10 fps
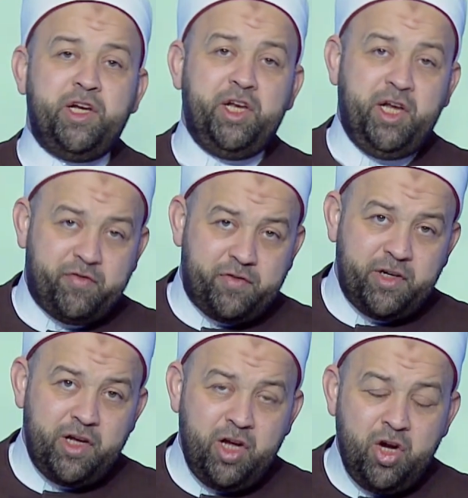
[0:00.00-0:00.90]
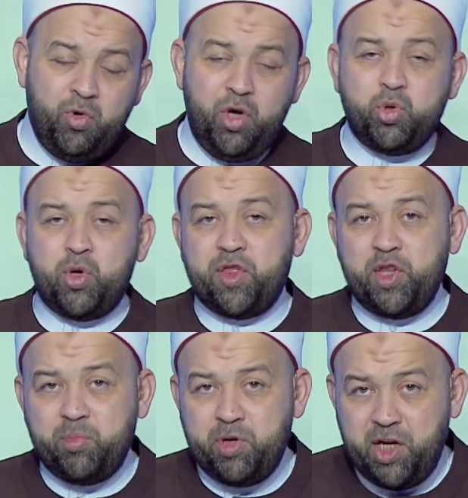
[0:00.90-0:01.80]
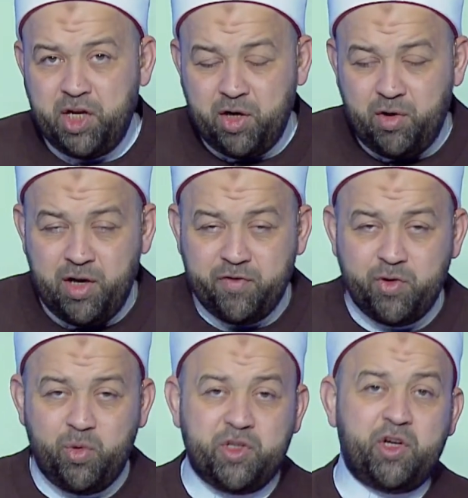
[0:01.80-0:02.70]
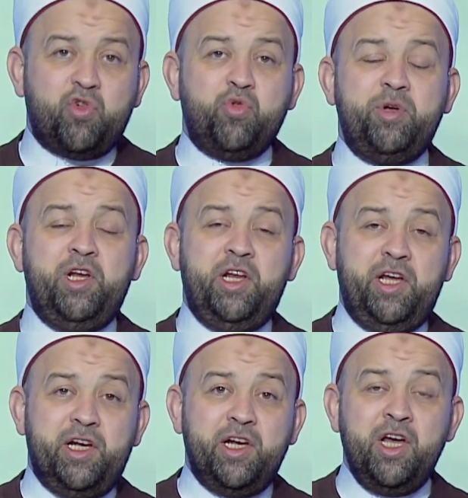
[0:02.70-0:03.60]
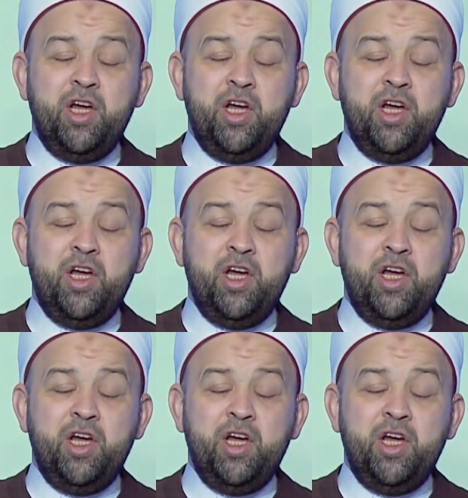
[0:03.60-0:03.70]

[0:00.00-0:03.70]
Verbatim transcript: النفل وتكثر من النوافل وتقوم الليل